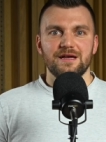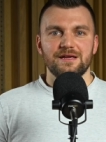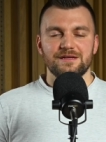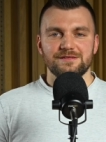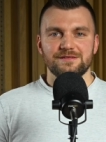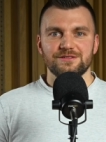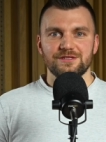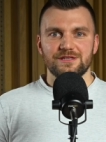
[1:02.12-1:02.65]

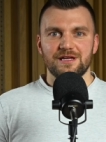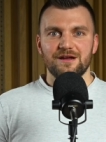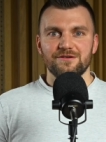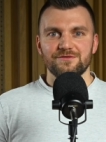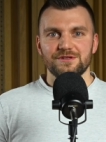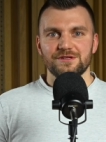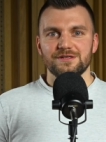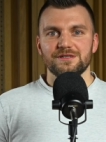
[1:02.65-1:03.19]
jacy
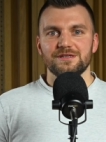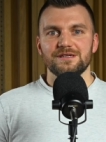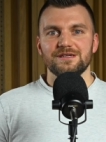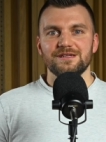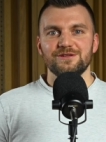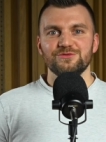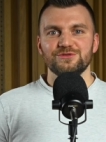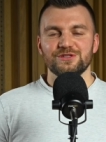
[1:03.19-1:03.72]
ciekawi
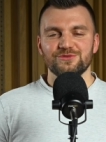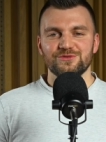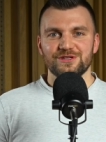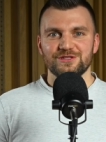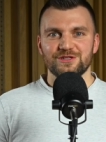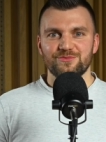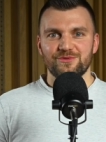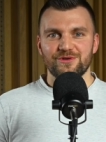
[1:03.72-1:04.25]
ludzie tutaj
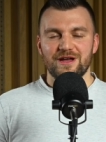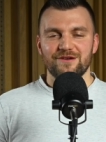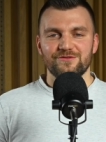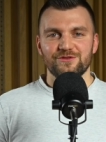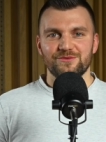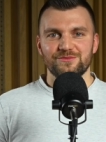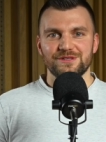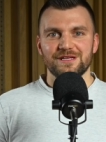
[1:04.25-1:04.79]
się
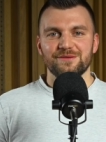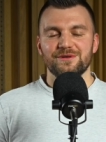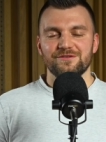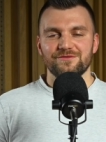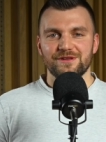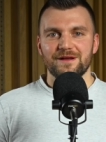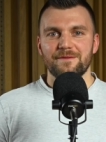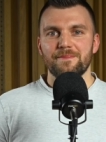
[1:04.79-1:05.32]
pojawią i
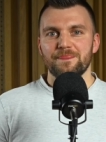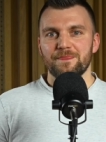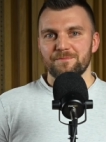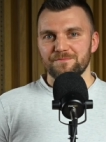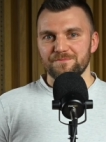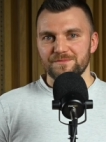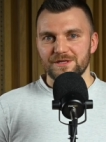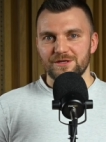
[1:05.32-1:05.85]
naprawdę
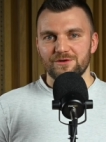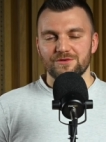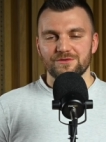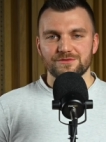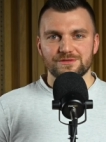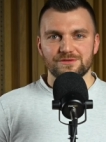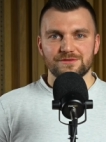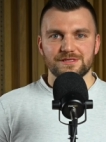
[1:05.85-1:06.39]
mm,
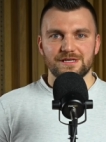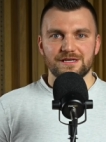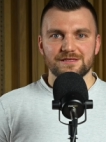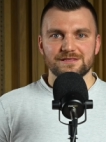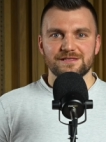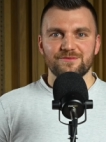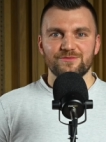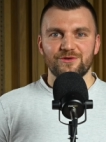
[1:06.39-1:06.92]
gorąco
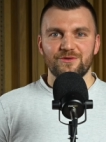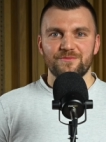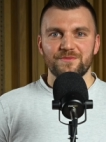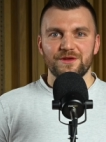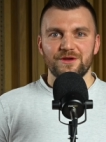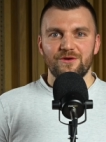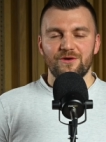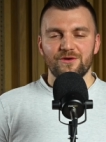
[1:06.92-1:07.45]
zachęcam do
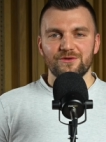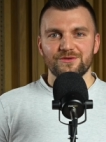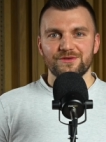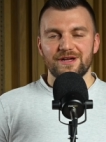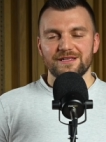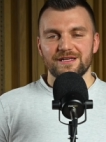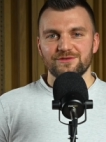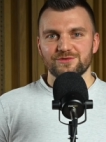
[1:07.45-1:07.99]

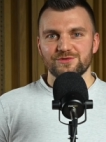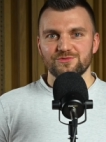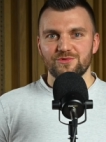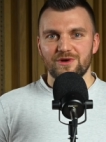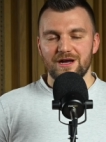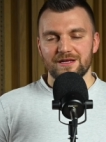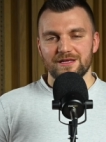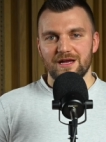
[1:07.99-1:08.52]
oglądania, do
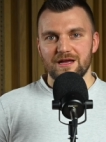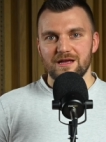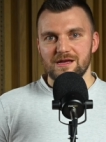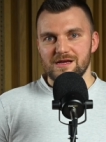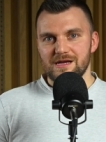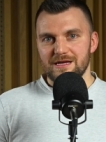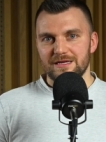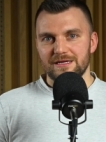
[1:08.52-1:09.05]
słuchania.
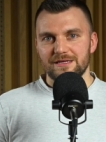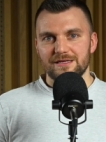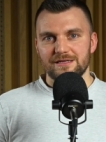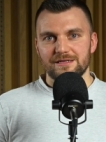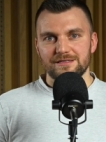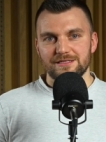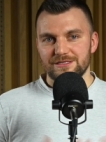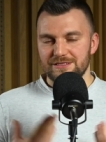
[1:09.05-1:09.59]

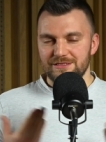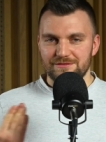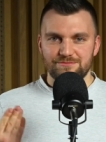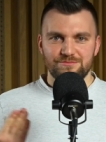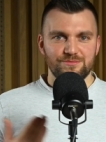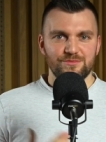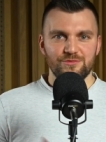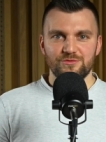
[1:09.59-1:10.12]
E, jeśli
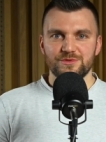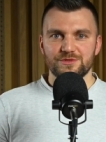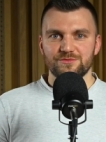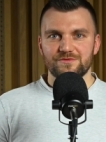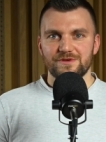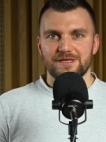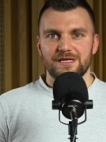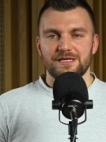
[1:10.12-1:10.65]
lubisz,
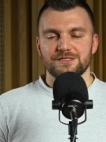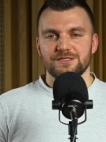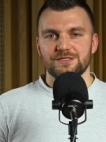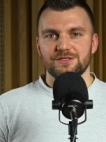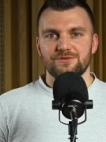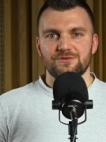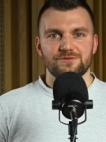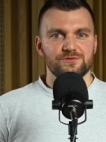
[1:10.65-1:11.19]
mówię, takie
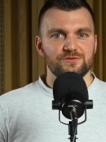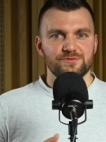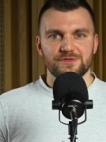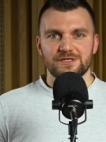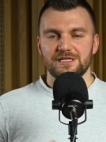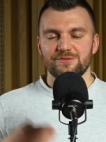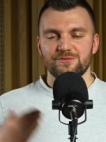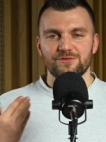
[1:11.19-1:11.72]
rzeczy, to
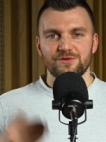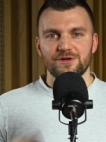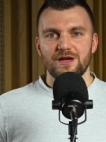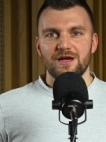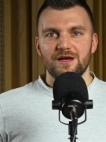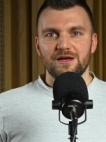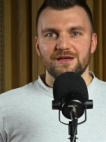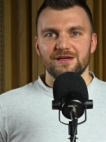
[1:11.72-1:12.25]
subskrybuj,
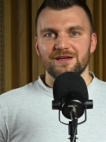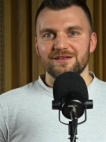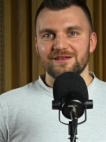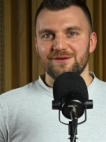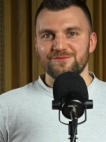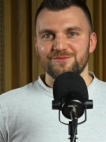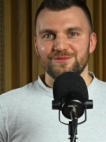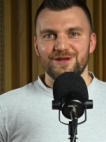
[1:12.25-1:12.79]
e,
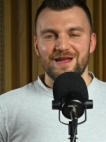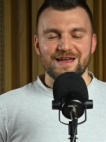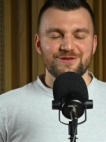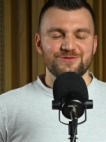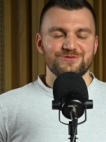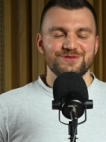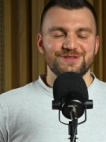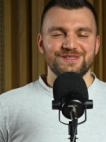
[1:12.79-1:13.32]
tam
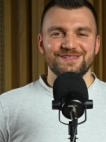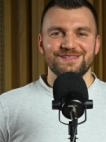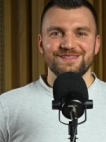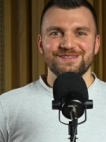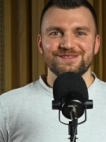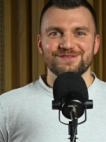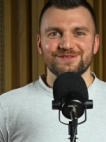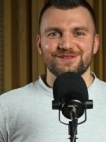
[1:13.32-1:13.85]
lajkuj i,
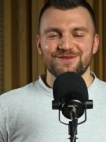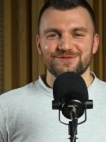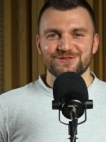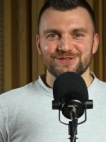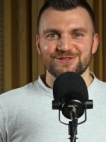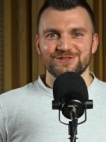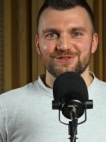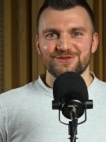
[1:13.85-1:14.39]
i co tam
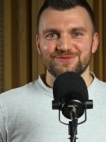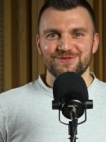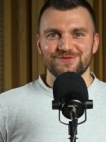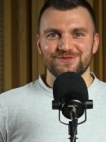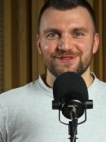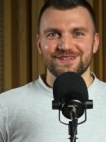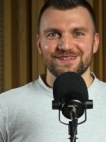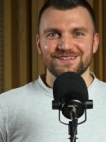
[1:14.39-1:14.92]
jeszcze się robi w
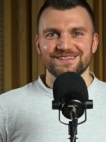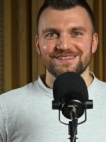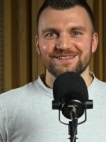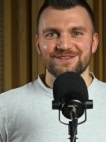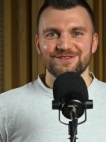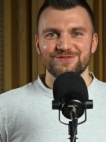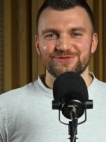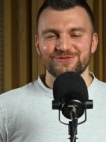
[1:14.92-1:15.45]
tych
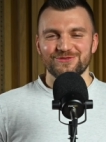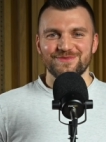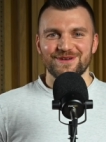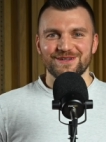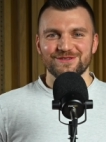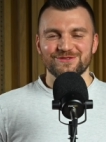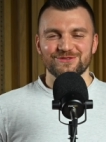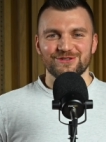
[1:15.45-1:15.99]
e, YouTubach
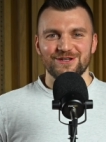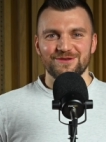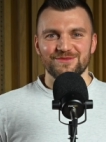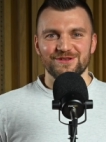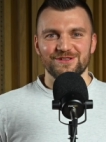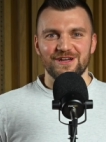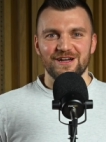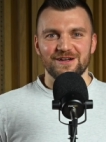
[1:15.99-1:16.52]
i social
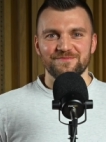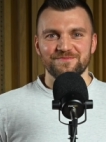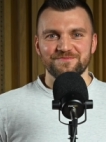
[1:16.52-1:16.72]
mediach.